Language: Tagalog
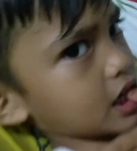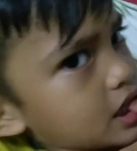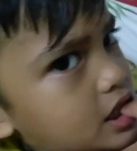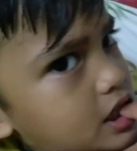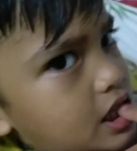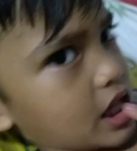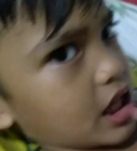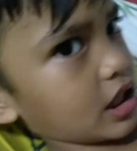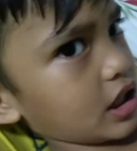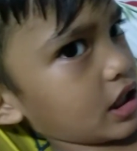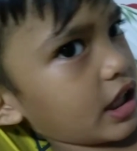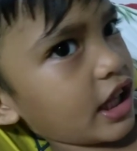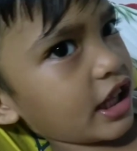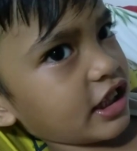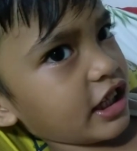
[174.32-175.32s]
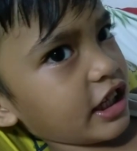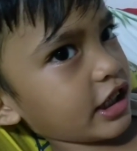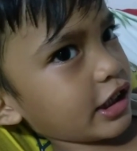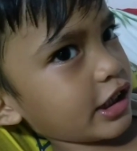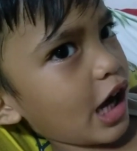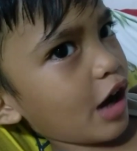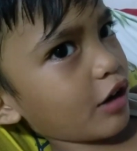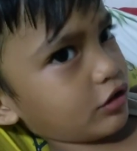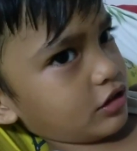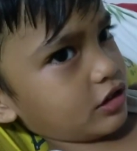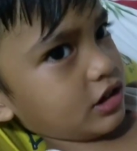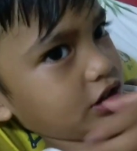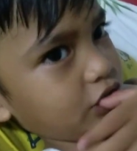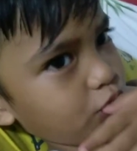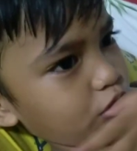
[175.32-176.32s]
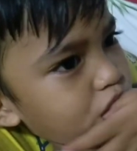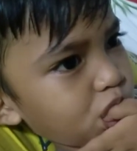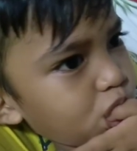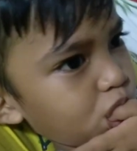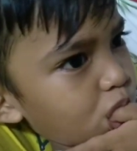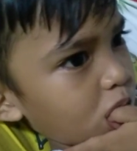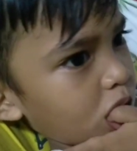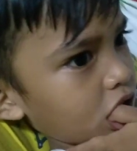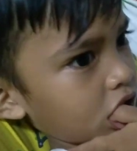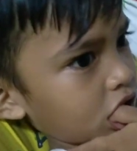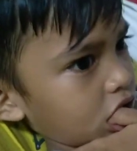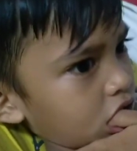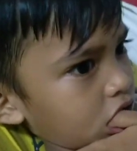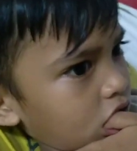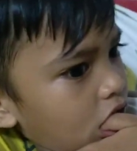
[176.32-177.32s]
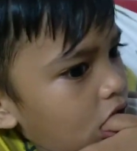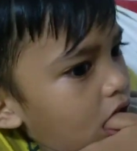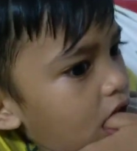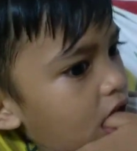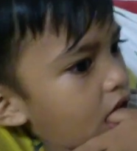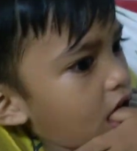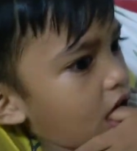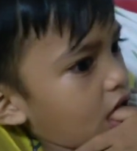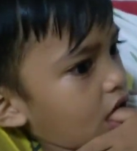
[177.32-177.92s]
Ha? Nadeda ako kasi. Huwag mo lang yan.